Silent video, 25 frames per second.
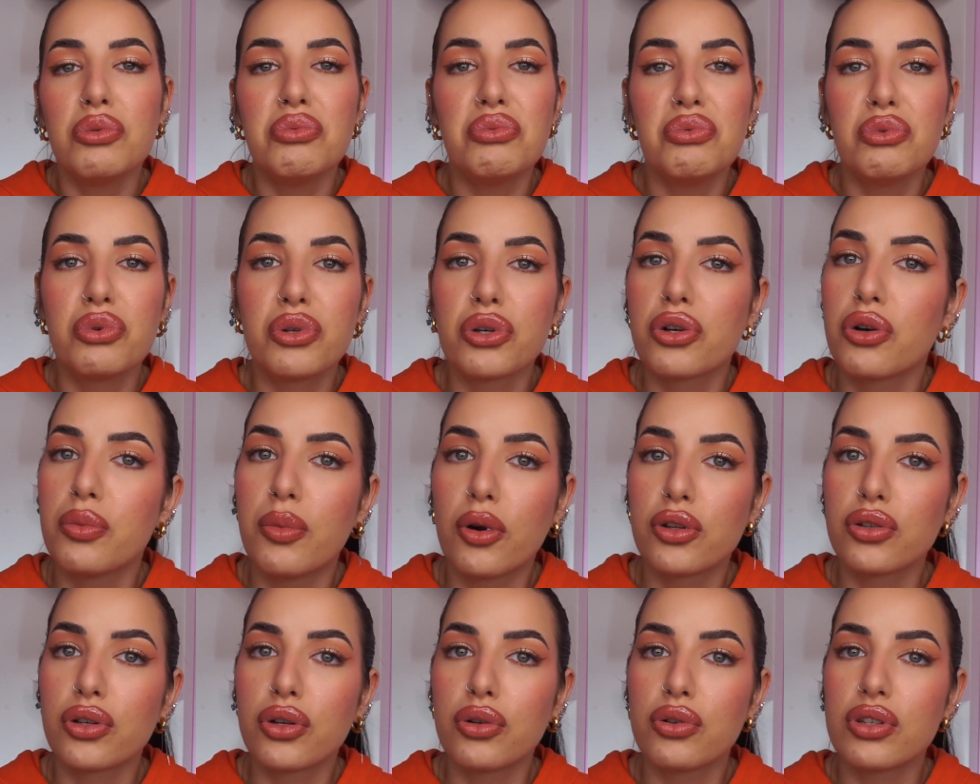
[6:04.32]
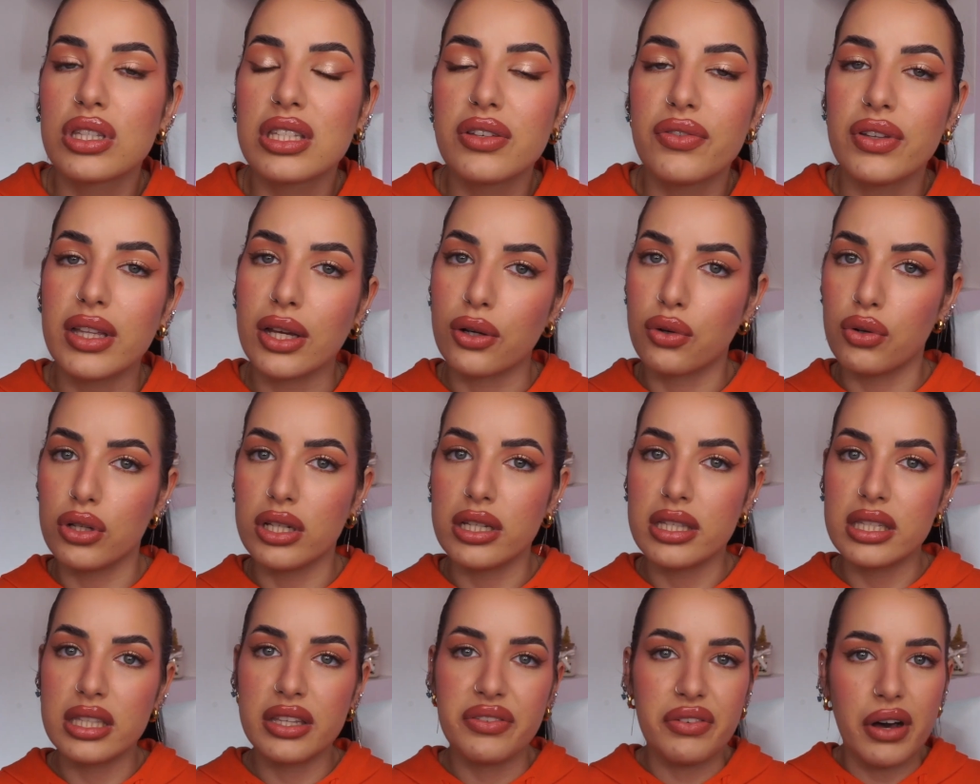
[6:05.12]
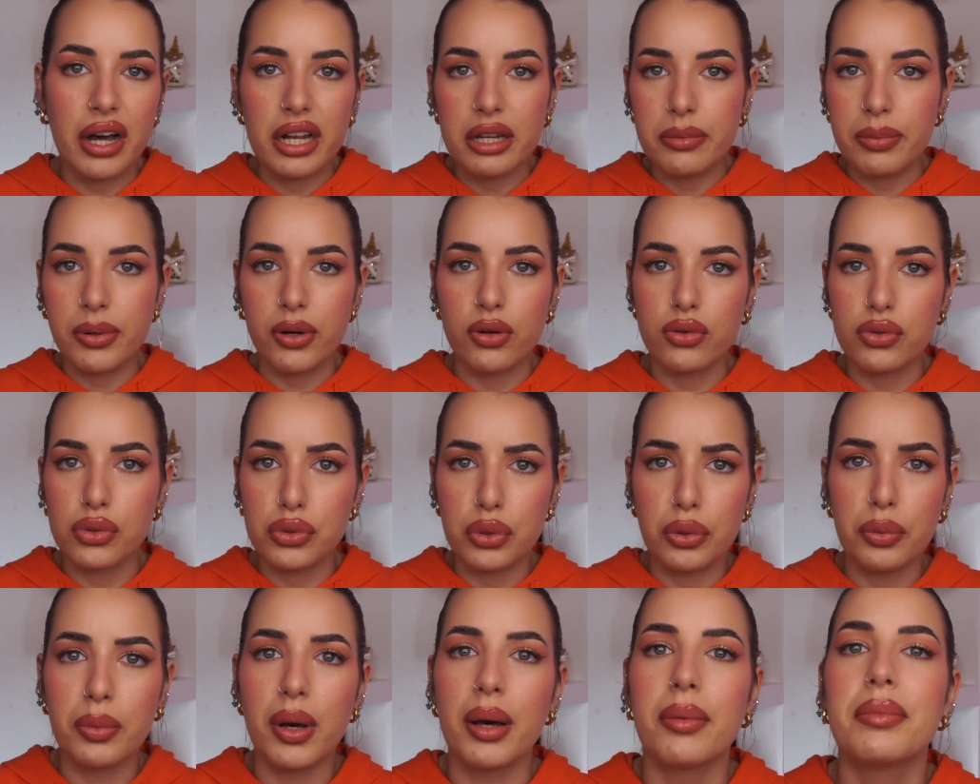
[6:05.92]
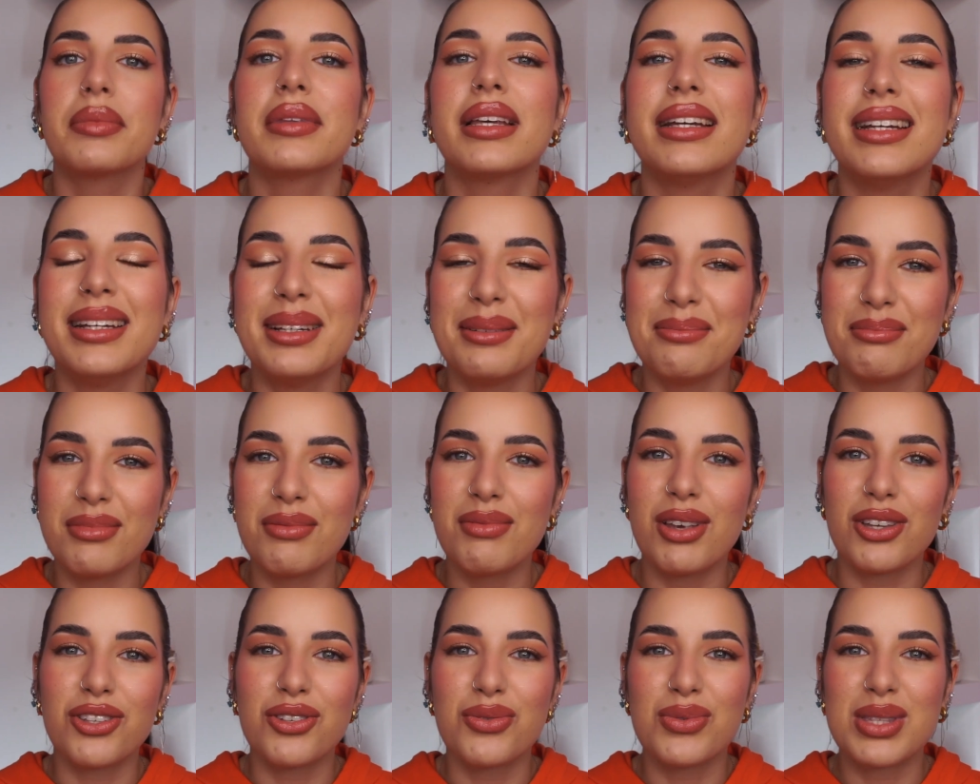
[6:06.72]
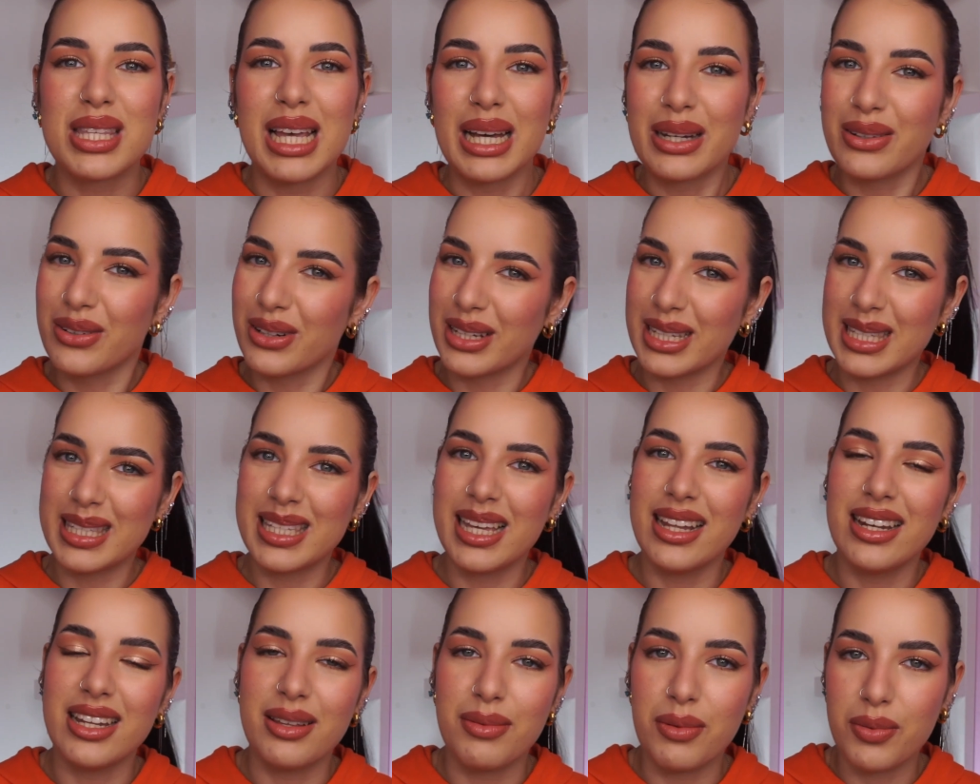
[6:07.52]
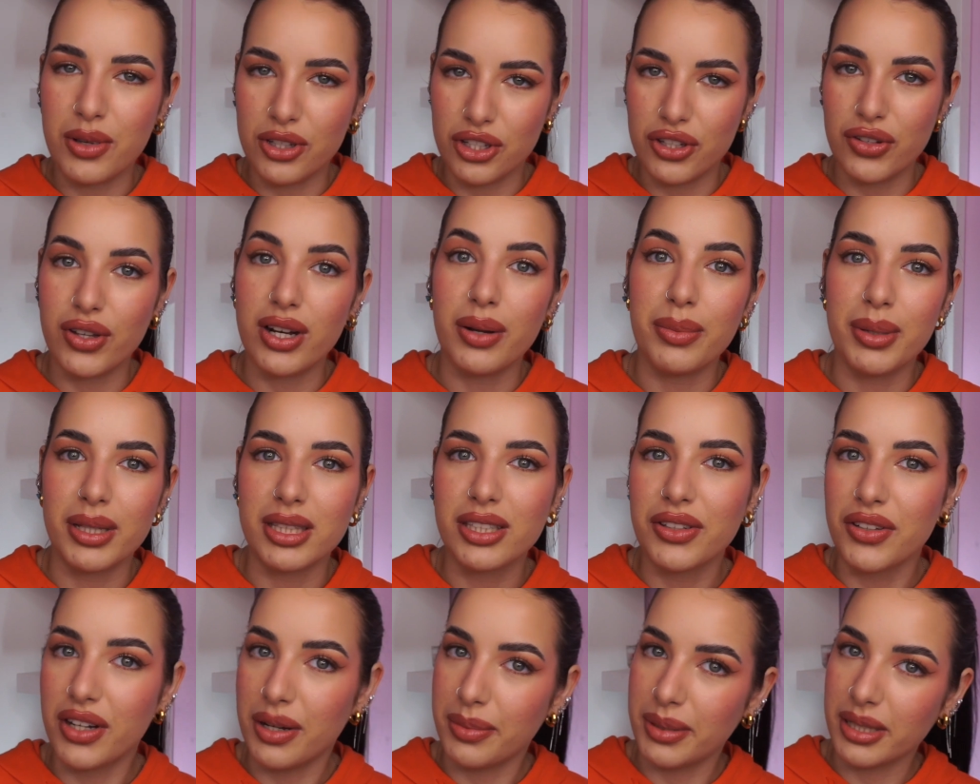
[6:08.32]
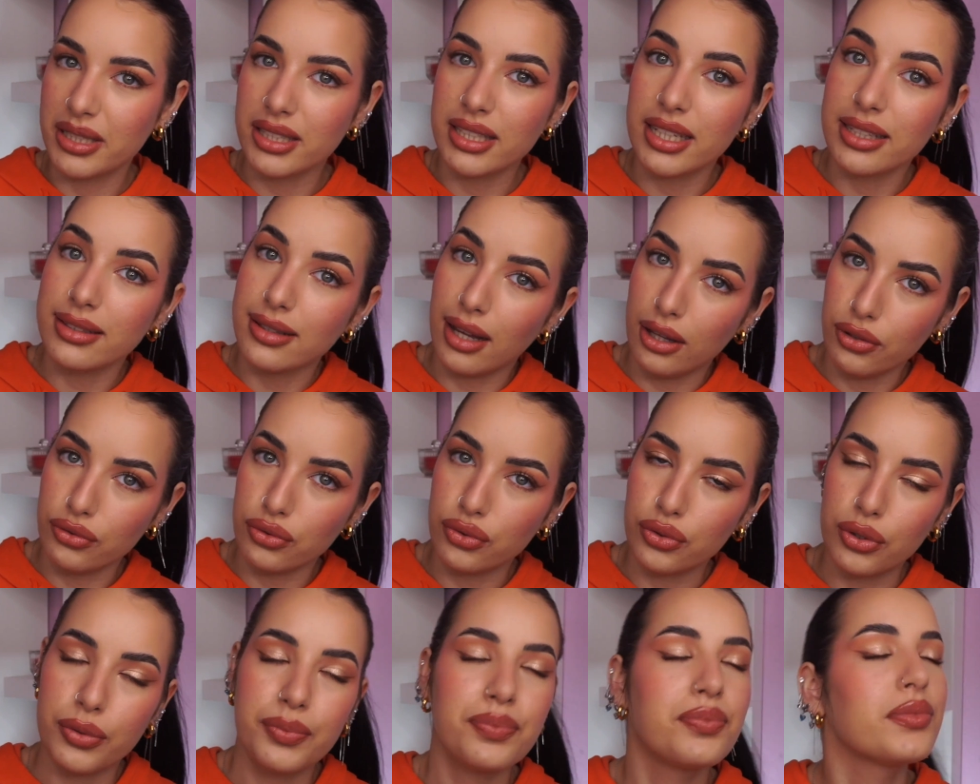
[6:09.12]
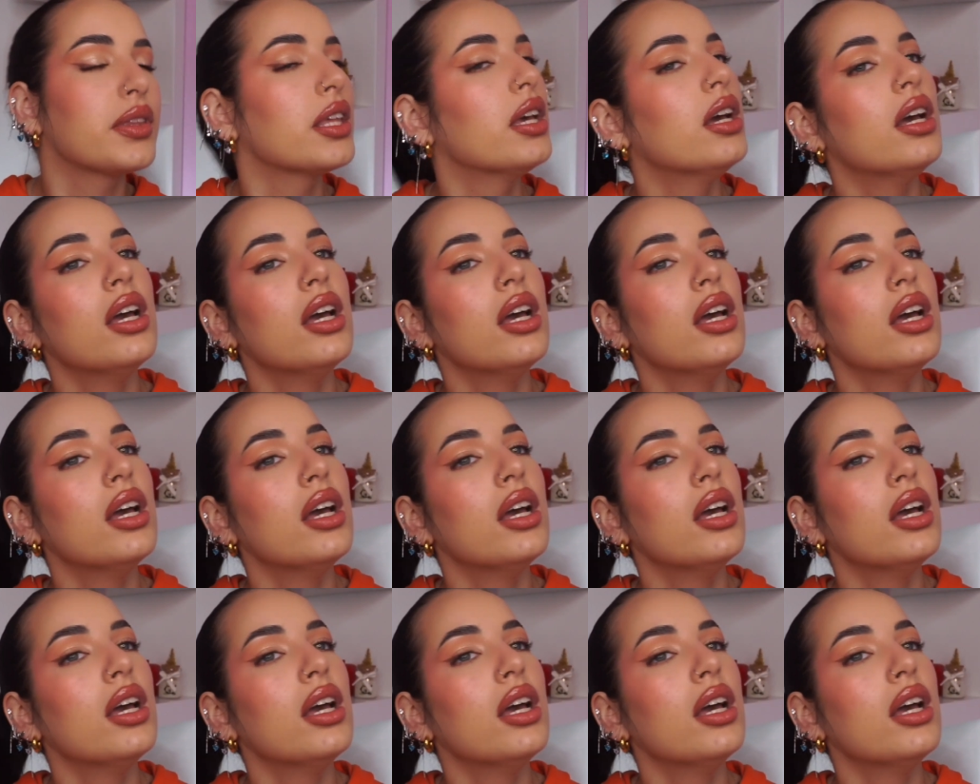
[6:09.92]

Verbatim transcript: l'unico modo che non si vede è con gli stivali, però insomma mi piace un sacco che sia lì, mi piace veramente veramente tanto.